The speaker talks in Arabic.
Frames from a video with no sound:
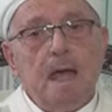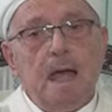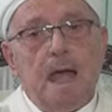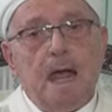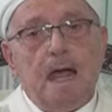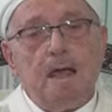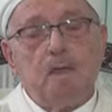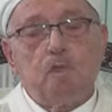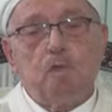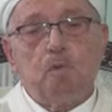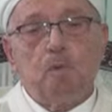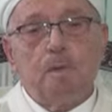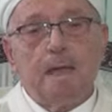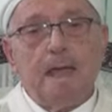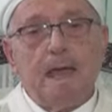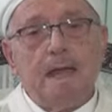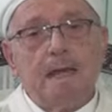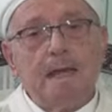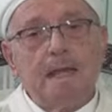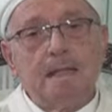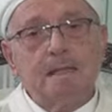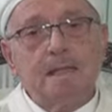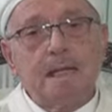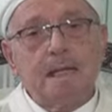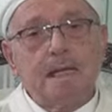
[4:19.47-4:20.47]
حيث
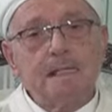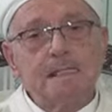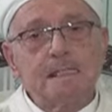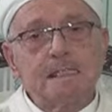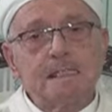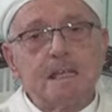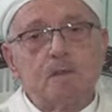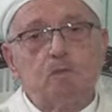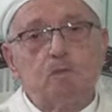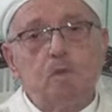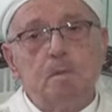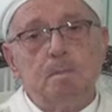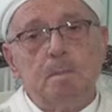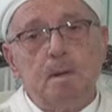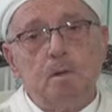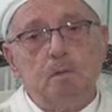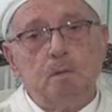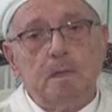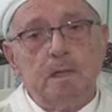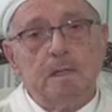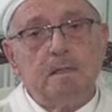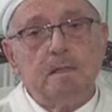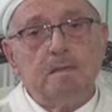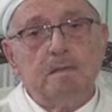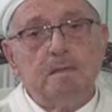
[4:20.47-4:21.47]
كانت قصة
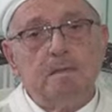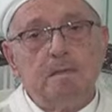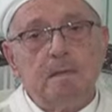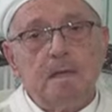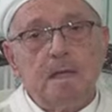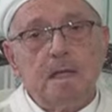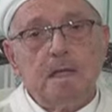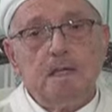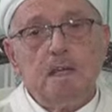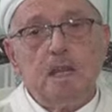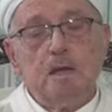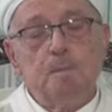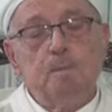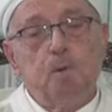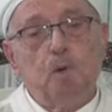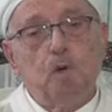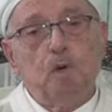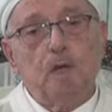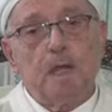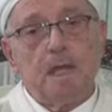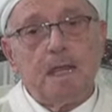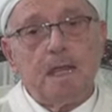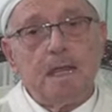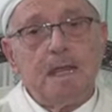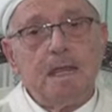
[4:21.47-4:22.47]
المولد
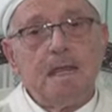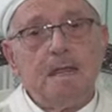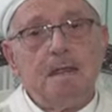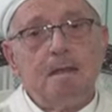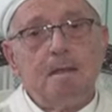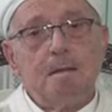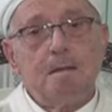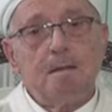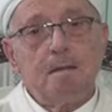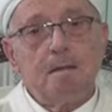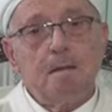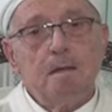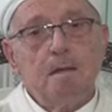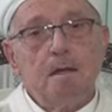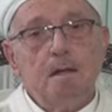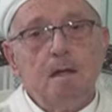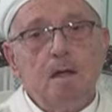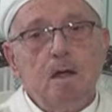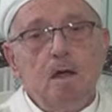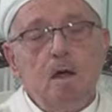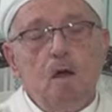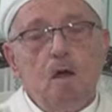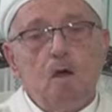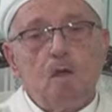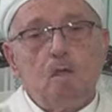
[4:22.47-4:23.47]
للبكري
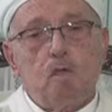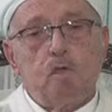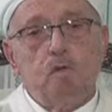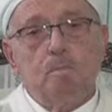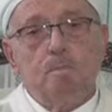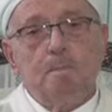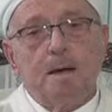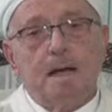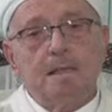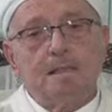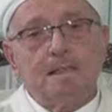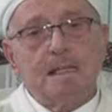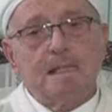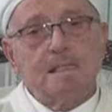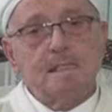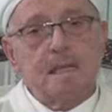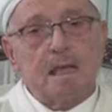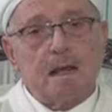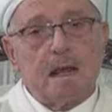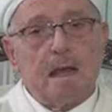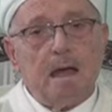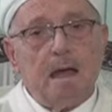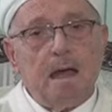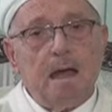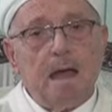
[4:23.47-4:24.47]
ثم
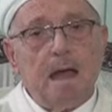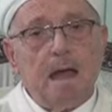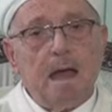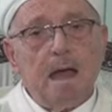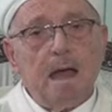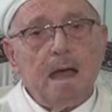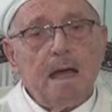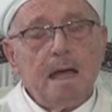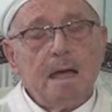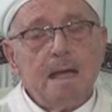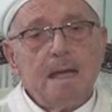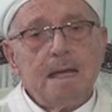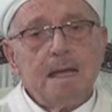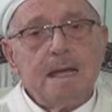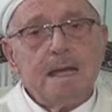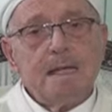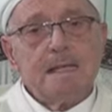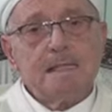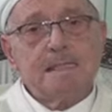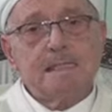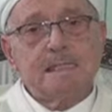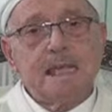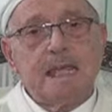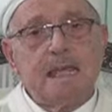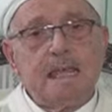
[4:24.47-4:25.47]
اختصرها
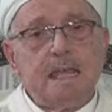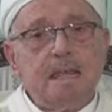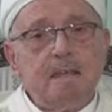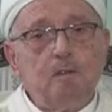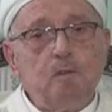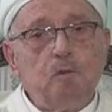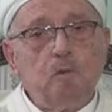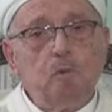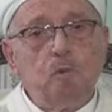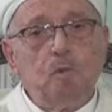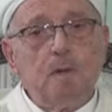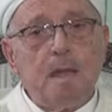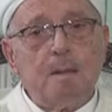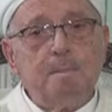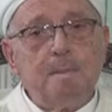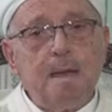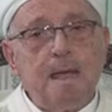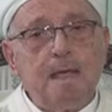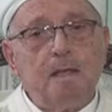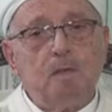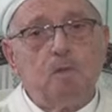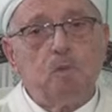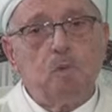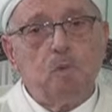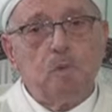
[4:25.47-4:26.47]
سيد
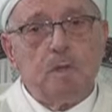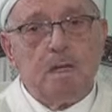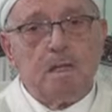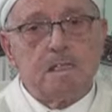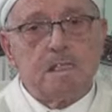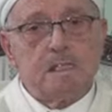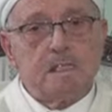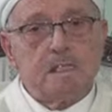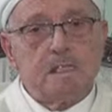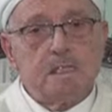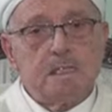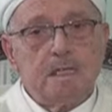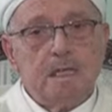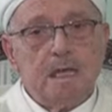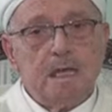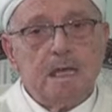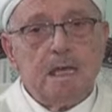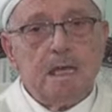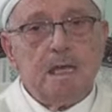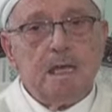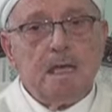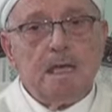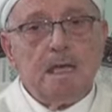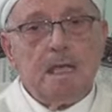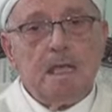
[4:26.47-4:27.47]
علماء تونس
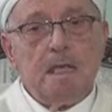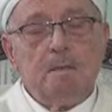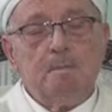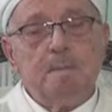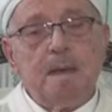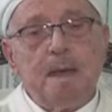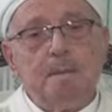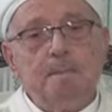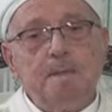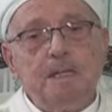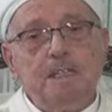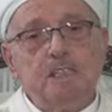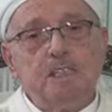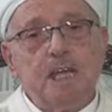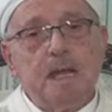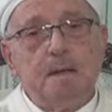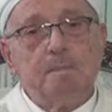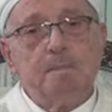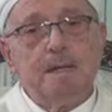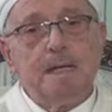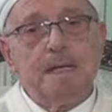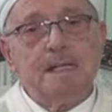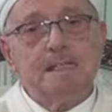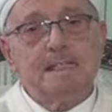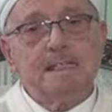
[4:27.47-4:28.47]
إمام
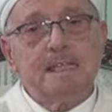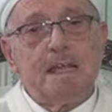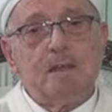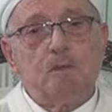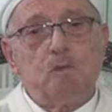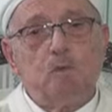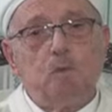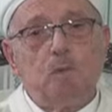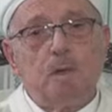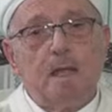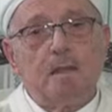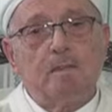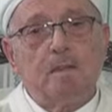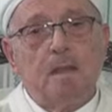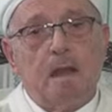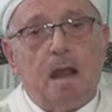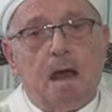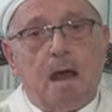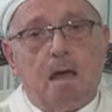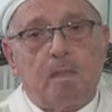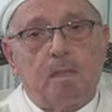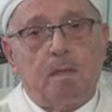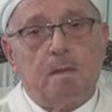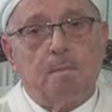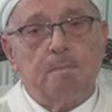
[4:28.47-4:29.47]
جامع الزيتونة
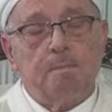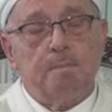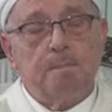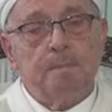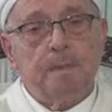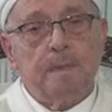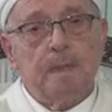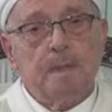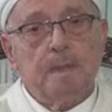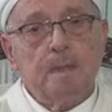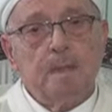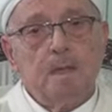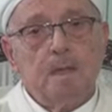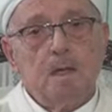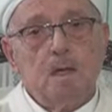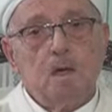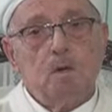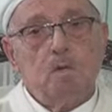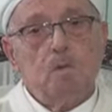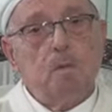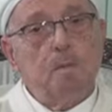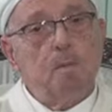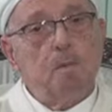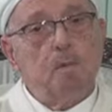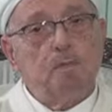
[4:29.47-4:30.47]
الأعظم
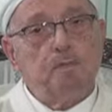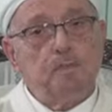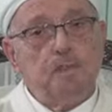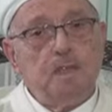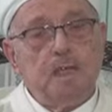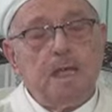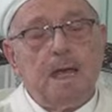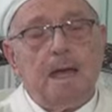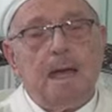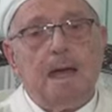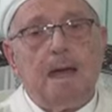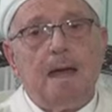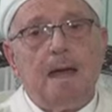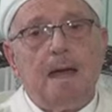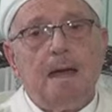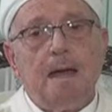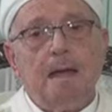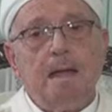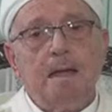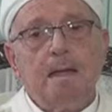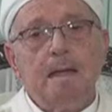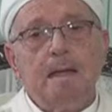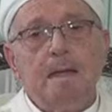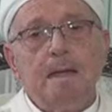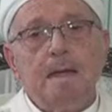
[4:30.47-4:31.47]
ومفتيها
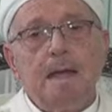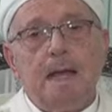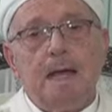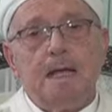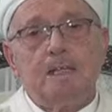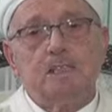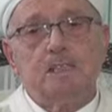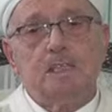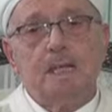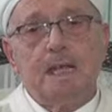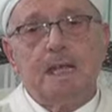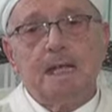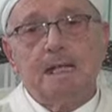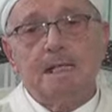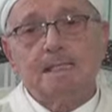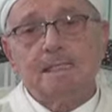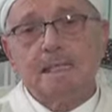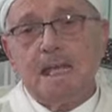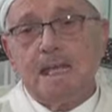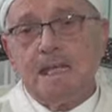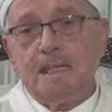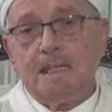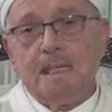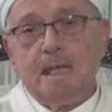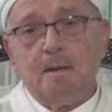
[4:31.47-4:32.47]
الشيخ
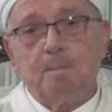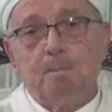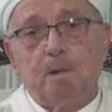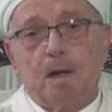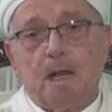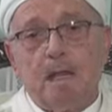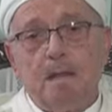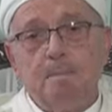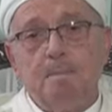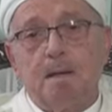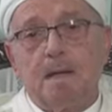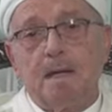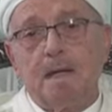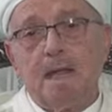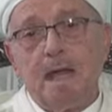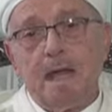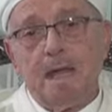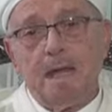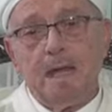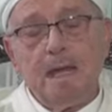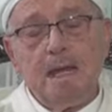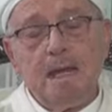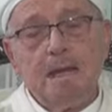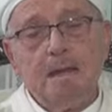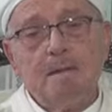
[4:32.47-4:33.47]
سيدي إبراهيم
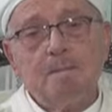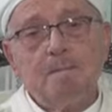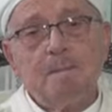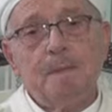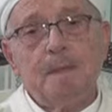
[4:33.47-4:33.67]
الرياحي